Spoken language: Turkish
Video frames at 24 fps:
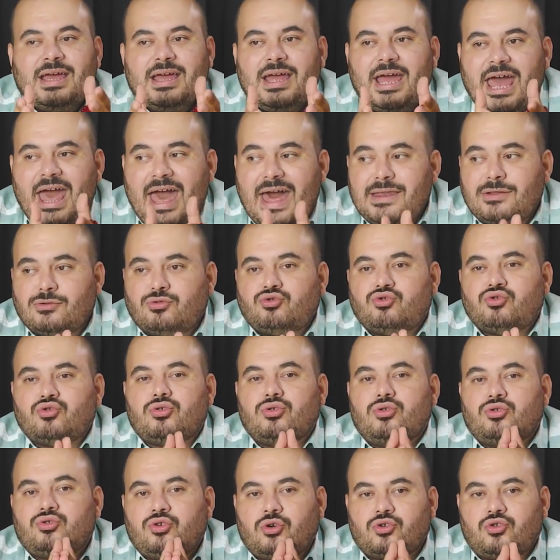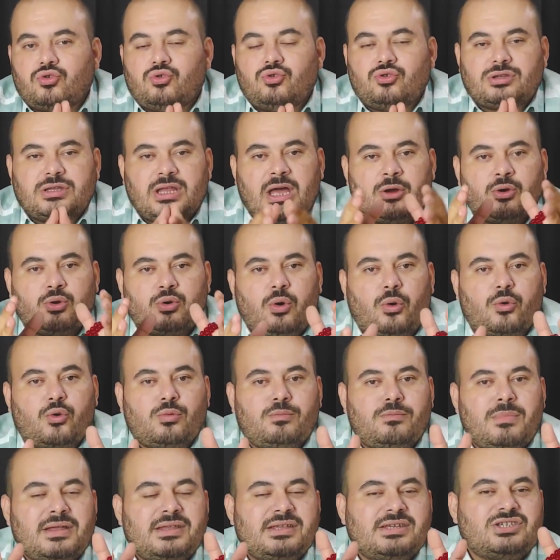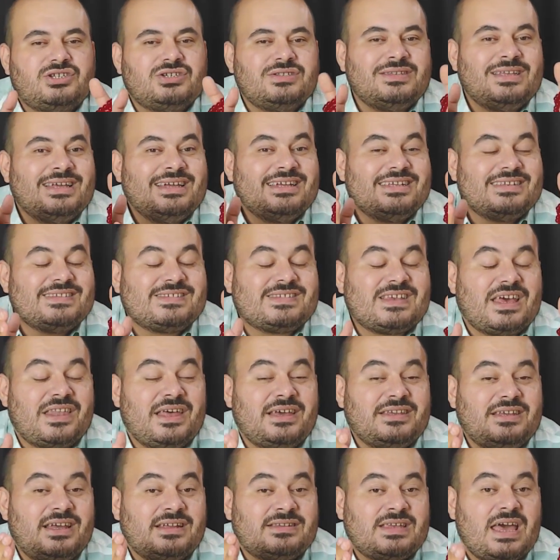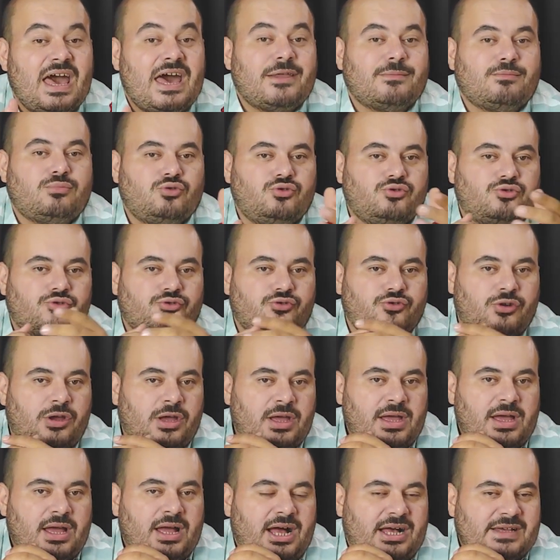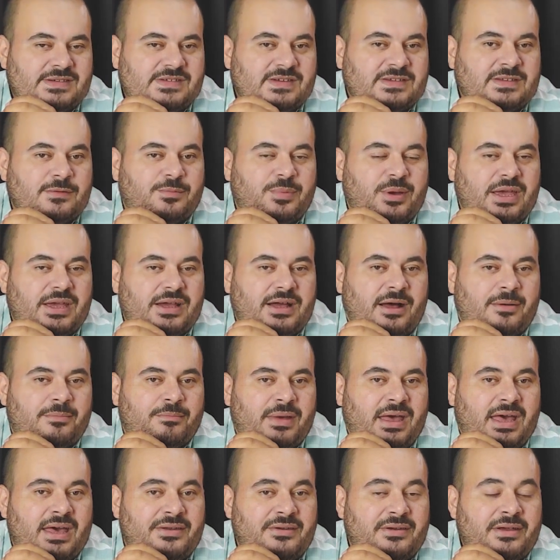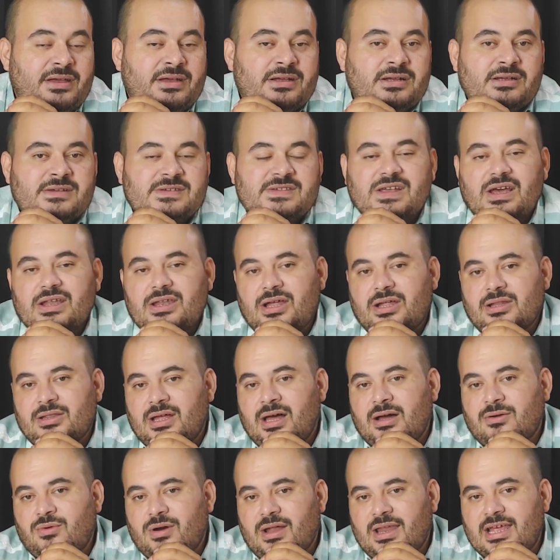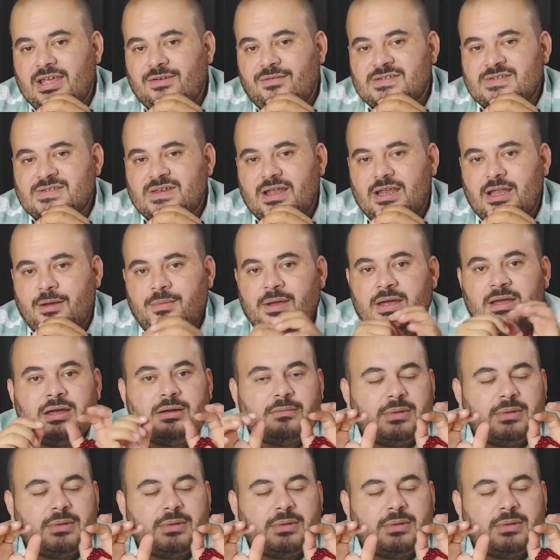her türlü kötülükten korunman için sana yeter buyurdu Hazreti Peygamber sallallahu aleyhi ve sellem.